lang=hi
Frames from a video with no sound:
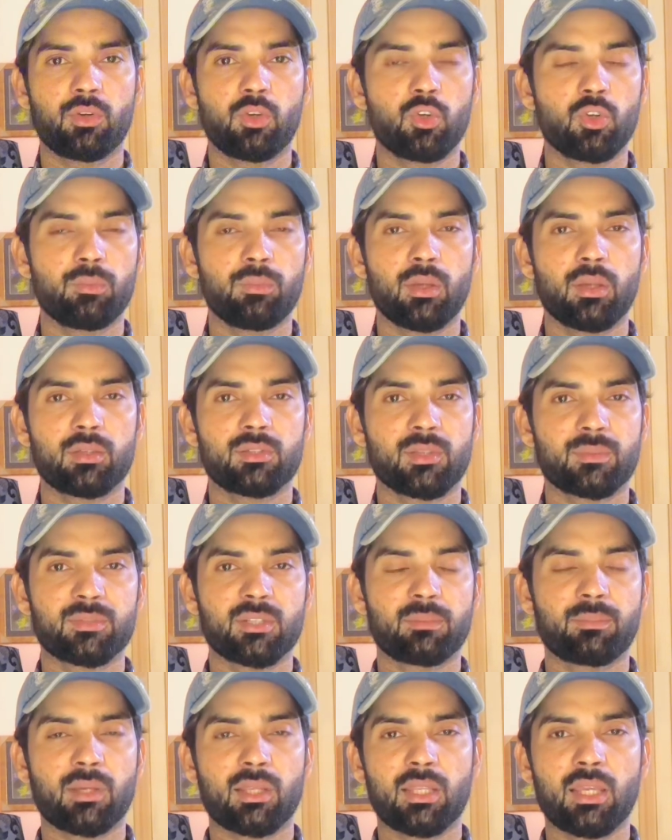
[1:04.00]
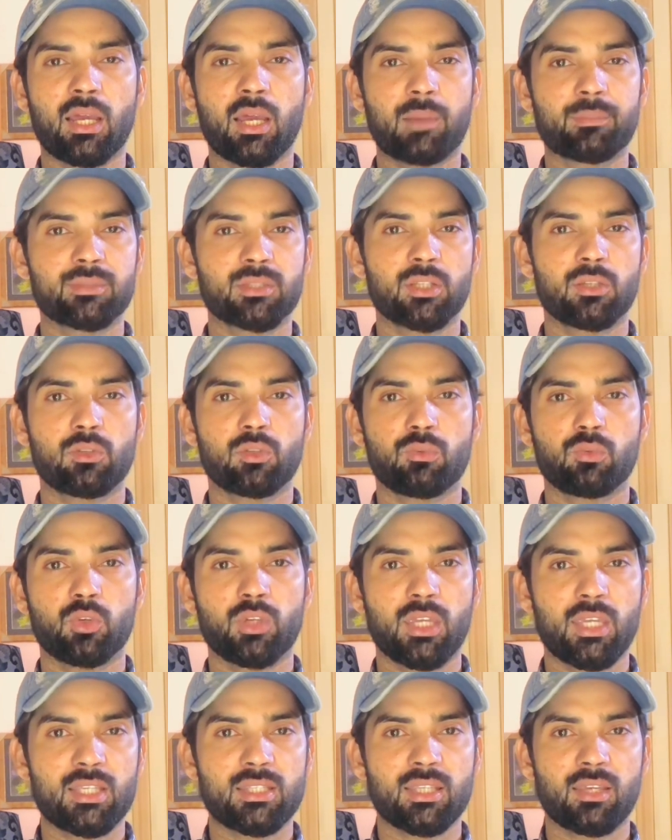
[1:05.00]
वीडियो में सबसे पहले आपसे जो वो
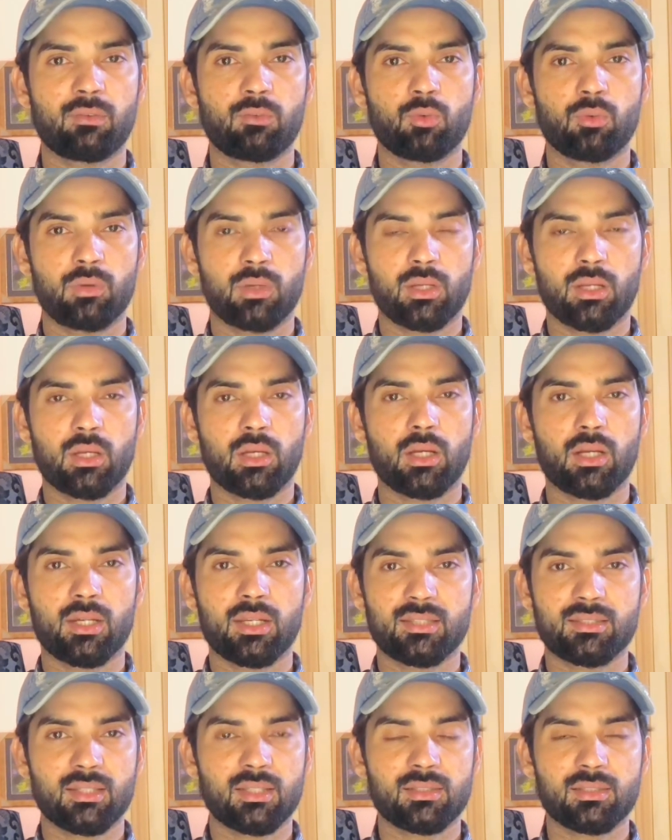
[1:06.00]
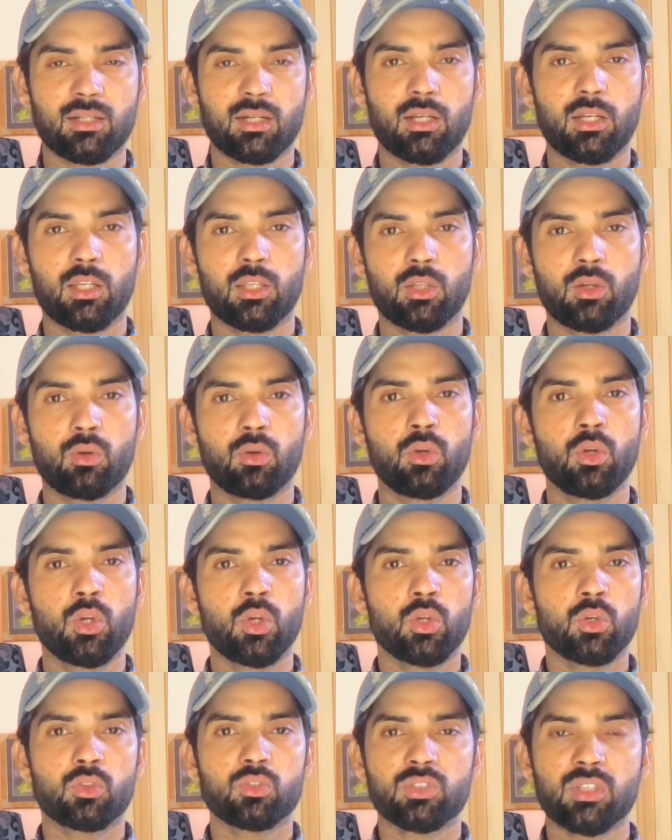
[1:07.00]
केस है वो डिस्कस कर लेता हूँ
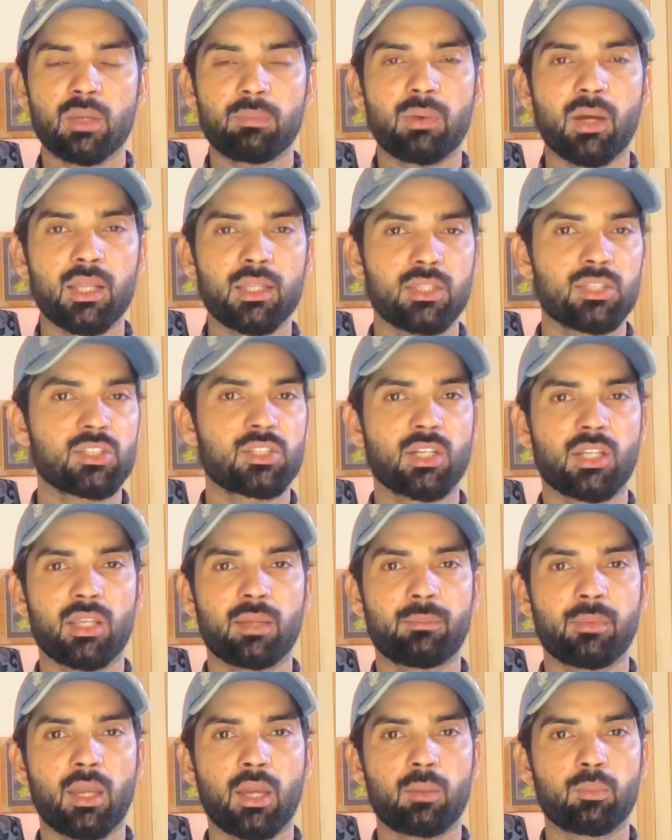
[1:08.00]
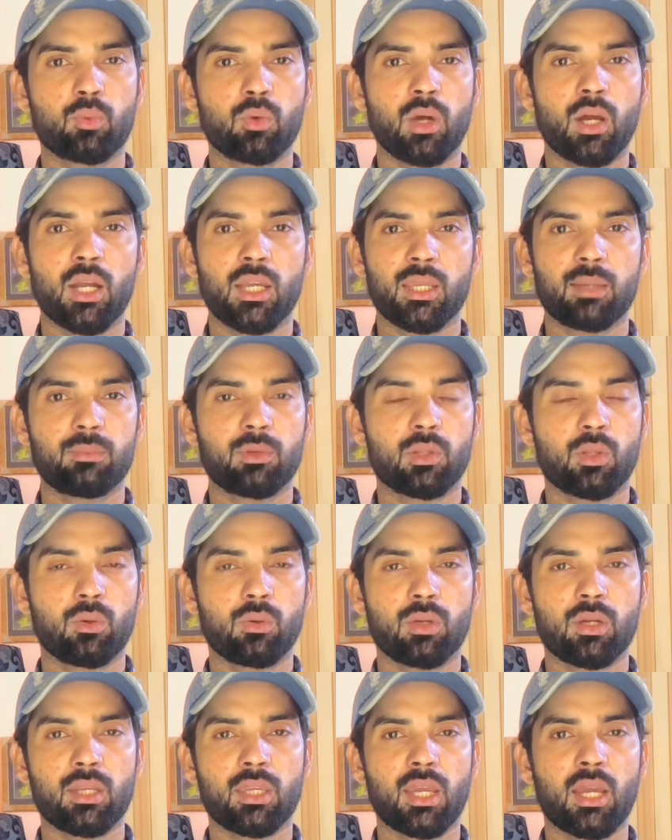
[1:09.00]
उसके बाद इंशाल्लाह मैं आपको आगे
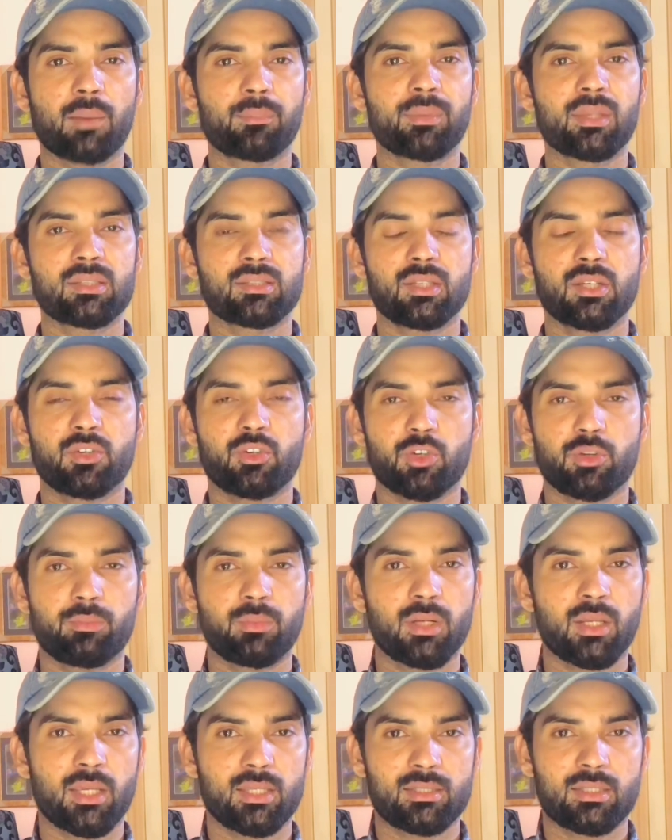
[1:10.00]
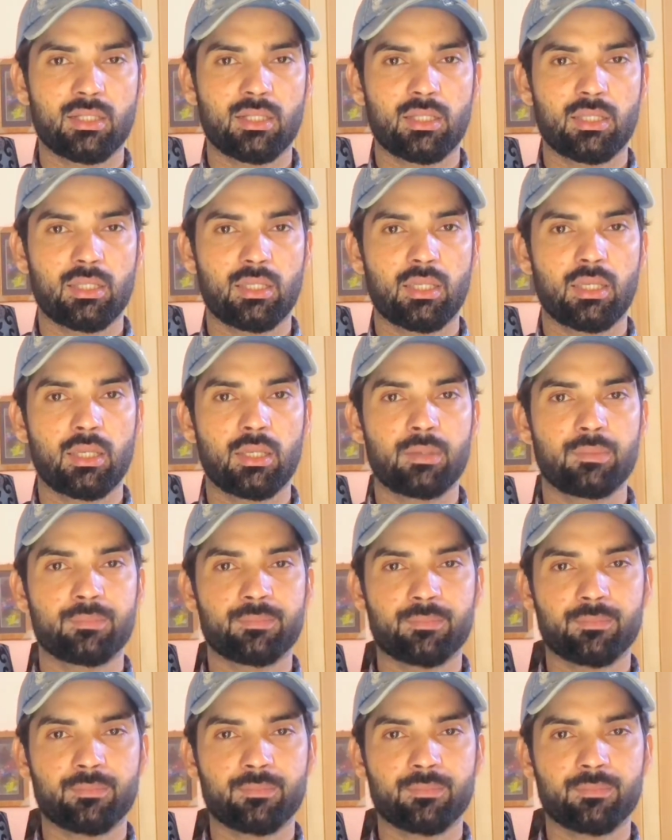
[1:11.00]
बताऊँगा कि आपने इसकी ट्रीटमेंट कैसे करनी है